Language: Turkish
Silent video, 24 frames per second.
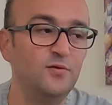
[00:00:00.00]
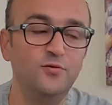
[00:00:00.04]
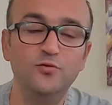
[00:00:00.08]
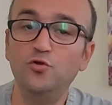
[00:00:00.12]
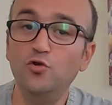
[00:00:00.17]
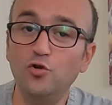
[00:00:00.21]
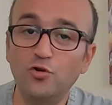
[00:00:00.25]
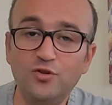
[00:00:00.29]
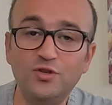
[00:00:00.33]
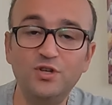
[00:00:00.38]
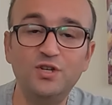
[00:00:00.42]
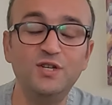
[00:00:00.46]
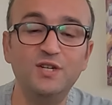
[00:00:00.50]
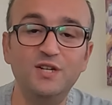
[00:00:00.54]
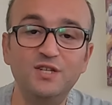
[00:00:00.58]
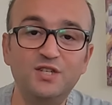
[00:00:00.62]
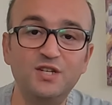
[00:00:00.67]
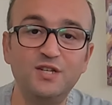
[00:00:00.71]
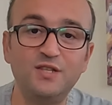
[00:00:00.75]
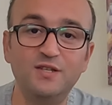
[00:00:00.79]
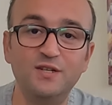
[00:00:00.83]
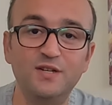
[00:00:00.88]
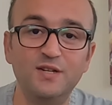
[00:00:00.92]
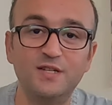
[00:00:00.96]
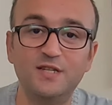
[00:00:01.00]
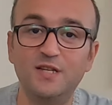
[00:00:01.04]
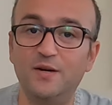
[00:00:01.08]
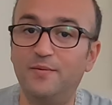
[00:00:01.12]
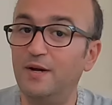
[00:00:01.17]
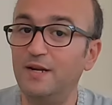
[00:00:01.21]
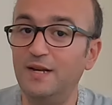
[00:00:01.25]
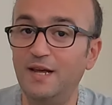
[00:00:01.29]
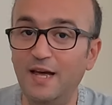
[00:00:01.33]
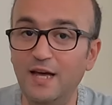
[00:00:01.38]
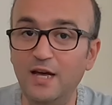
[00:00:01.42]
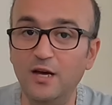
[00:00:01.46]
Yurt dışına çıktığınız
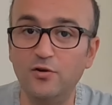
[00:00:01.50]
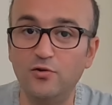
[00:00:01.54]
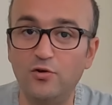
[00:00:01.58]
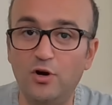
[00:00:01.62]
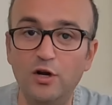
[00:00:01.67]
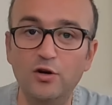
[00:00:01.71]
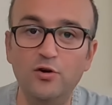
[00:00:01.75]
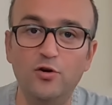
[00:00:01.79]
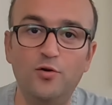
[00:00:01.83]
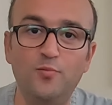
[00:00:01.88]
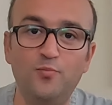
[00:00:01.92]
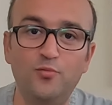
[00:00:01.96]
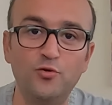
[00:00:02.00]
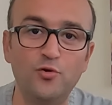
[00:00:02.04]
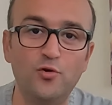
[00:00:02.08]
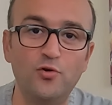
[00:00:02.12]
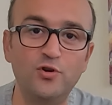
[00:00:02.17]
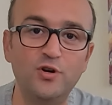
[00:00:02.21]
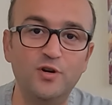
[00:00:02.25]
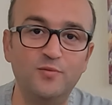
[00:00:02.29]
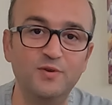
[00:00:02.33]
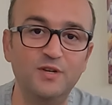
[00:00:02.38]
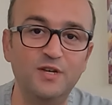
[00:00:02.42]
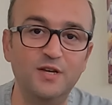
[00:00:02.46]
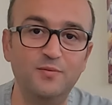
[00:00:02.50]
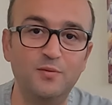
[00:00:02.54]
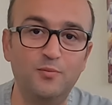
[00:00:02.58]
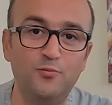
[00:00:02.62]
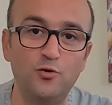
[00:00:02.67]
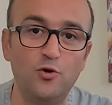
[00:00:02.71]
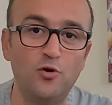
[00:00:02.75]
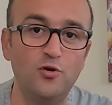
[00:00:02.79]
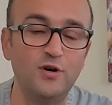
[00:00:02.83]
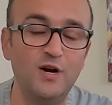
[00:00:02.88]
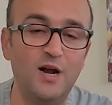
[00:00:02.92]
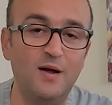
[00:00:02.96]
zaman Air Alo programı gibi
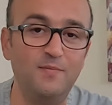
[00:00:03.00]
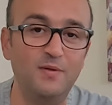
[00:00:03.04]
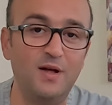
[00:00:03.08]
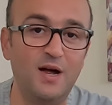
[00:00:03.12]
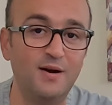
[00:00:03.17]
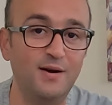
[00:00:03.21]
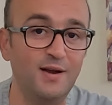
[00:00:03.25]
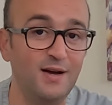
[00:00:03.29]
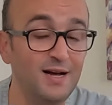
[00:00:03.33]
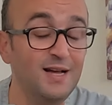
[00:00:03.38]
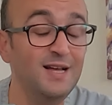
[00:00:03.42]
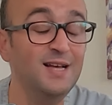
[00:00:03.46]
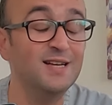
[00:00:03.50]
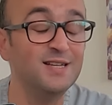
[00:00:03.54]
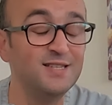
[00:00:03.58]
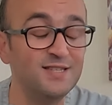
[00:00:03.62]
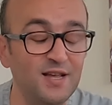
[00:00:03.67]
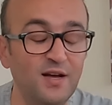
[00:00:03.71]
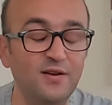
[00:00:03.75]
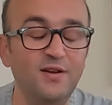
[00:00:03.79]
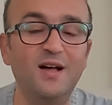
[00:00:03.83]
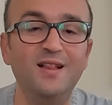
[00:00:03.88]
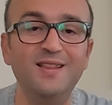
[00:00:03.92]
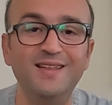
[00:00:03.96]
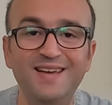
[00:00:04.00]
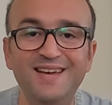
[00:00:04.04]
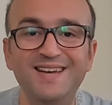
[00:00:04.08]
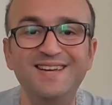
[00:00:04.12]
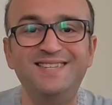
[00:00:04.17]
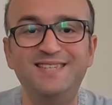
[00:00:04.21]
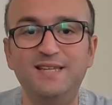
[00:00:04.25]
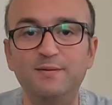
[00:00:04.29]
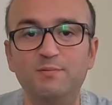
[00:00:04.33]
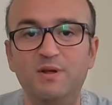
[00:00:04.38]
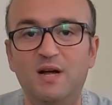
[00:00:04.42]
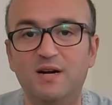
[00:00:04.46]
programlarla sanal
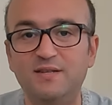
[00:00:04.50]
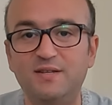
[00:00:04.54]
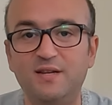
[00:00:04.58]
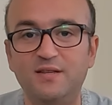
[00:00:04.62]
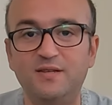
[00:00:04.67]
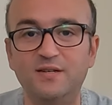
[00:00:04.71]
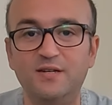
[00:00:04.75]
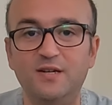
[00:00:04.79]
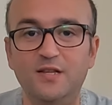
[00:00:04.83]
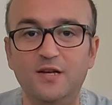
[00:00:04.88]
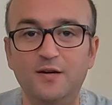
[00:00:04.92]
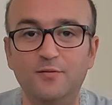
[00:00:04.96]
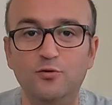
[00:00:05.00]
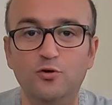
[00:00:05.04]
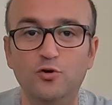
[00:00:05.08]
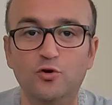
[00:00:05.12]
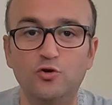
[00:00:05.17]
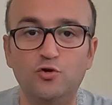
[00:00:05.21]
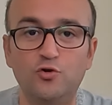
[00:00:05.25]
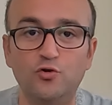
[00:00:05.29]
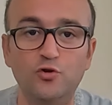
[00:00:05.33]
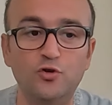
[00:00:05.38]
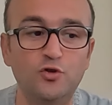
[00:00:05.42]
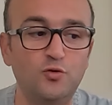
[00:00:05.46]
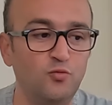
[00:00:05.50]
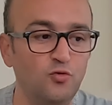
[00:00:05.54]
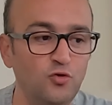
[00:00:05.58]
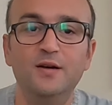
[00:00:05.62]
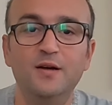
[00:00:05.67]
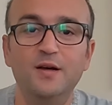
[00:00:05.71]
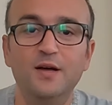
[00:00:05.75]
eSIM'ler satın alabiliyorsunuz.